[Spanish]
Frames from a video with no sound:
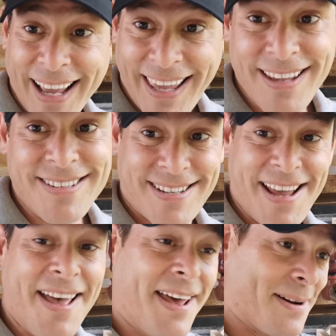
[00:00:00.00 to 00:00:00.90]
ya
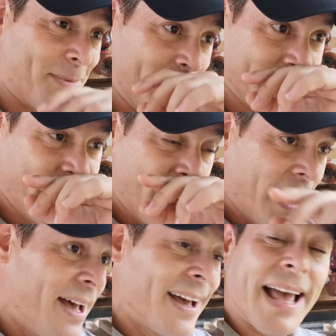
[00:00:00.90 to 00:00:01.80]
quisiéramos
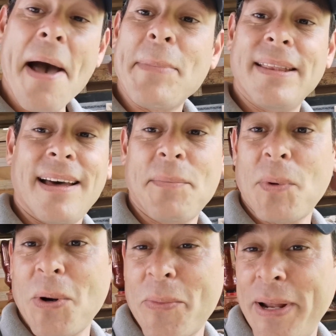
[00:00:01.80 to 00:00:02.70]
caminar
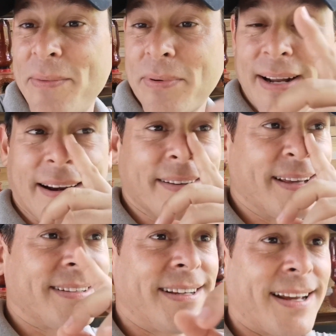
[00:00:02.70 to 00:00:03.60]
por los meliponarios y
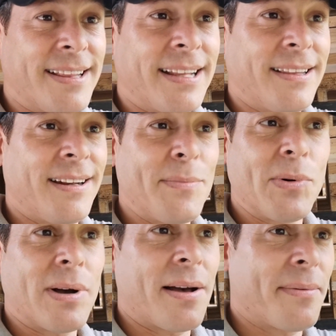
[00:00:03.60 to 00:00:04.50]
decir, esta tiene
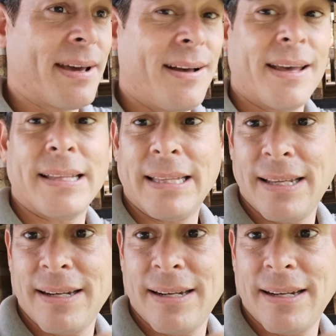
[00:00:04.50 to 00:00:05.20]
pocas abejas, esta